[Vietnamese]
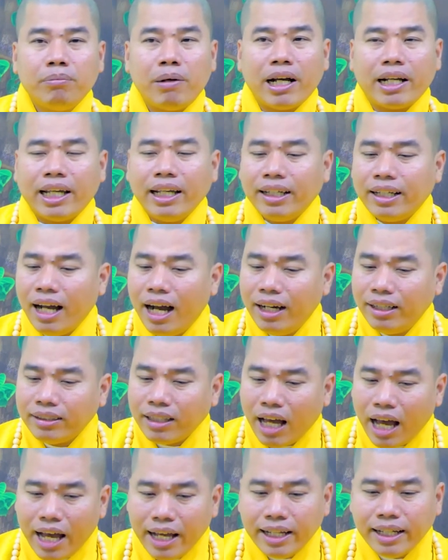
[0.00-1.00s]
mà cái cơ
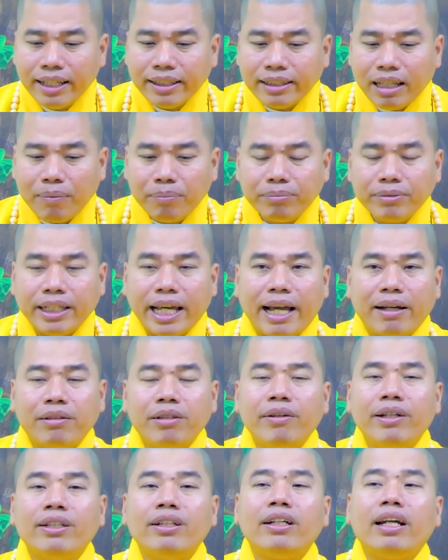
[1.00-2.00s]
thể, cái tâm
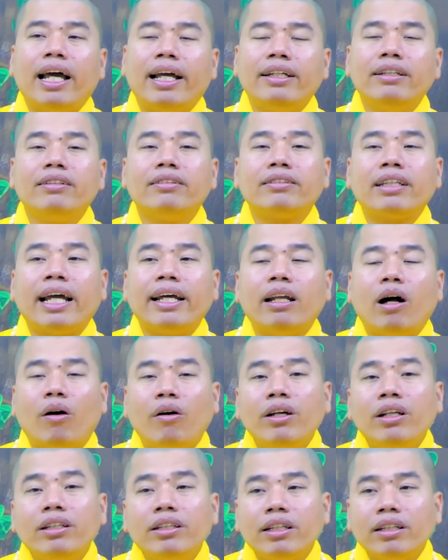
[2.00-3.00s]
trạng quý vị nó lại được thay
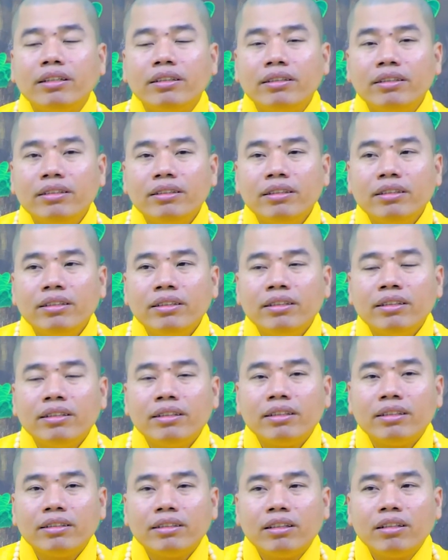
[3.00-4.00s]
đổi nữa chứ.
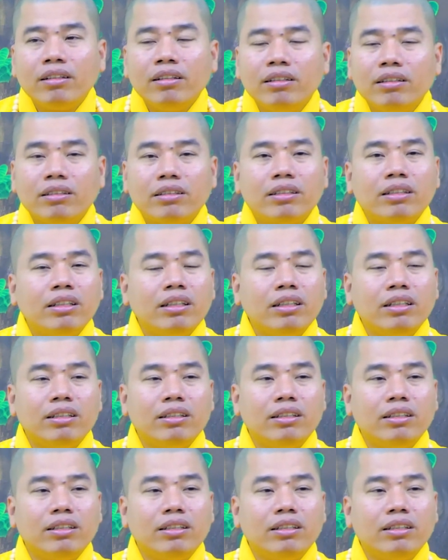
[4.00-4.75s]
Nó được